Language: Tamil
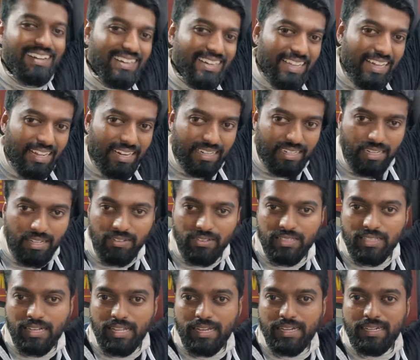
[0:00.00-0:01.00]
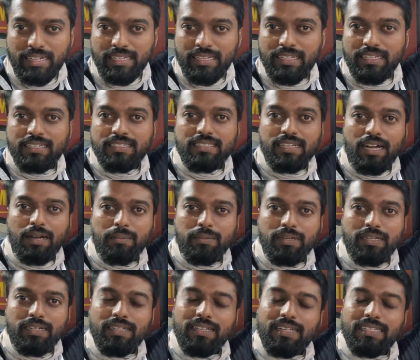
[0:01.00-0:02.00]
டேரெக்டாக வந்து நைட்டு
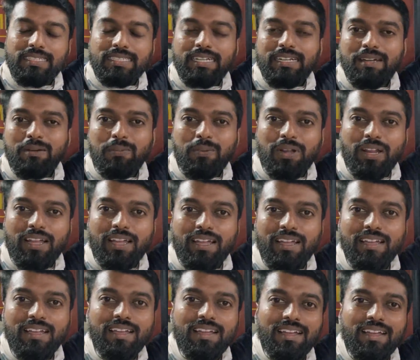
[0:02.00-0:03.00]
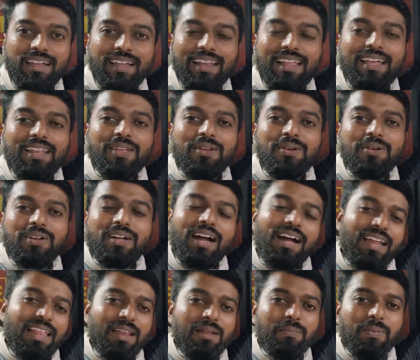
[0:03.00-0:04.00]
சாப்பிட்டுட்டு ரெஸ்ட் எடுக்க போகிறேன் எல்லாரையும்
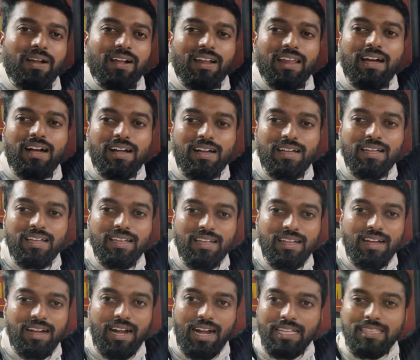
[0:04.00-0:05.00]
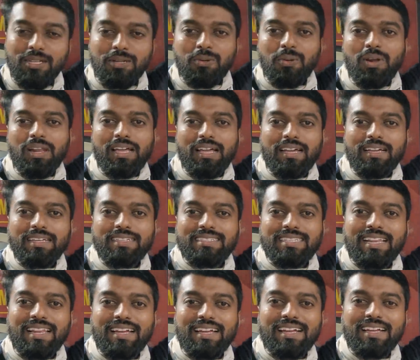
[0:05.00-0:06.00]
காலையில் பார்க்கலாம் அதுக்குள்ளே
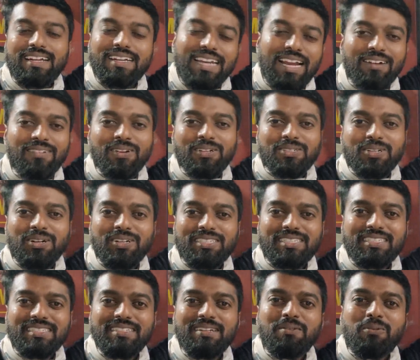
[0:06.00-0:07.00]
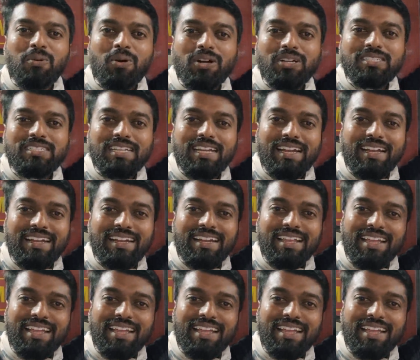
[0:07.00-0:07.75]
சில ட்ராவல் ஷார்ட்ஸ் வாட்ச் அண்ட்